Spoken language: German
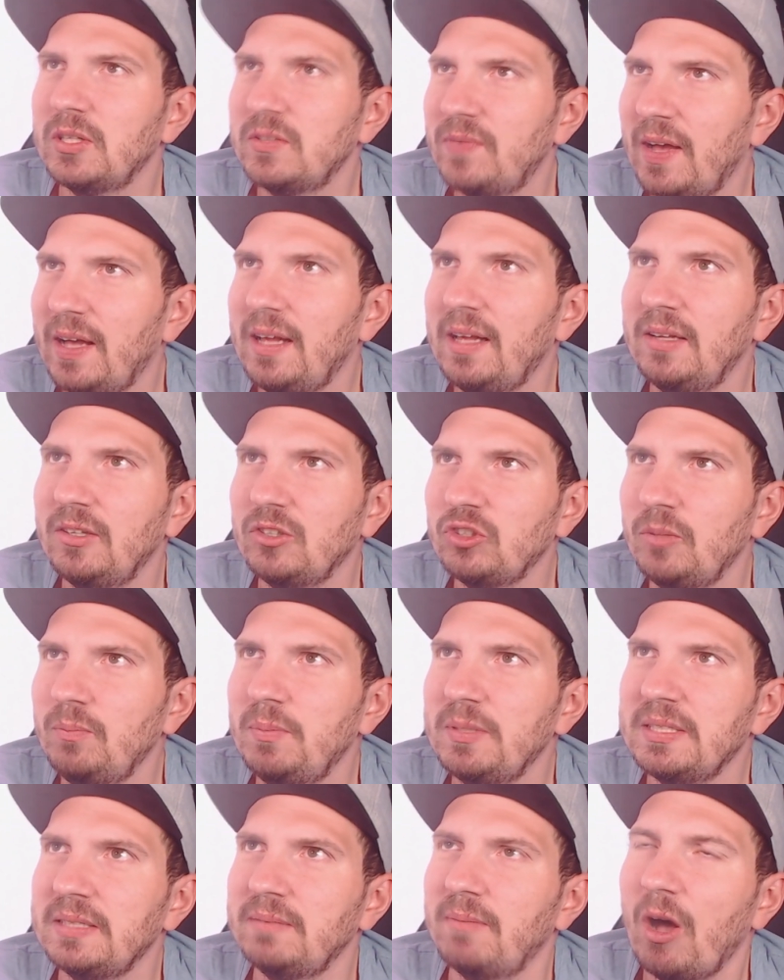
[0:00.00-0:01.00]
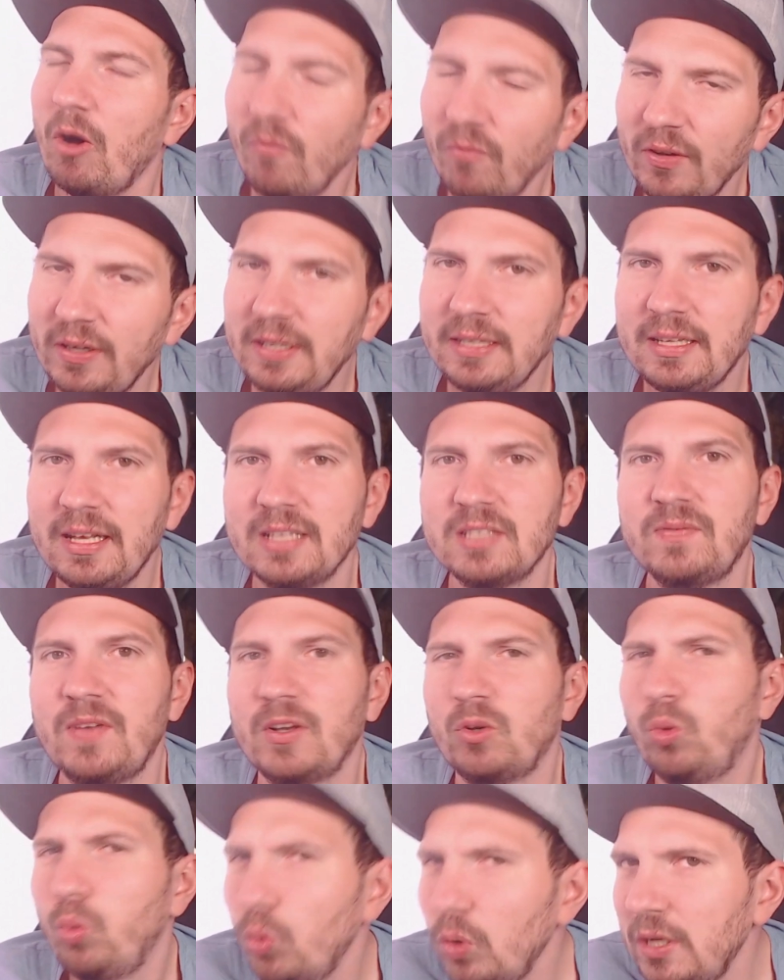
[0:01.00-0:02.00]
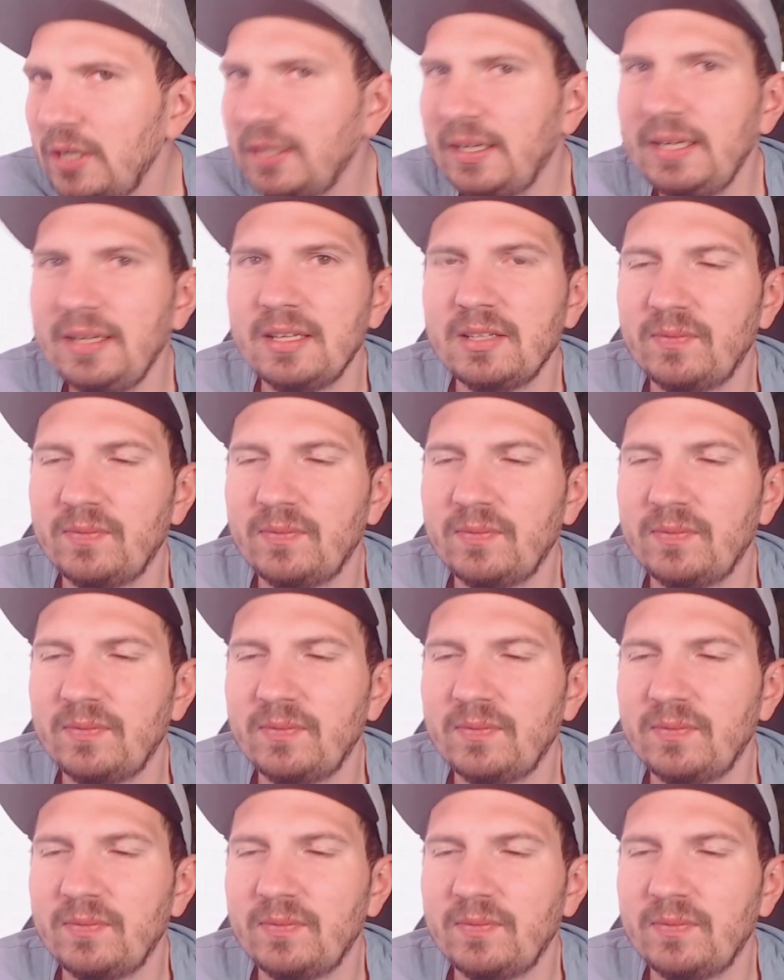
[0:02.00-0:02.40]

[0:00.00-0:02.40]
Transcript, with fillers: das war schon ein bisschen aufwendiger, das war cool, ne?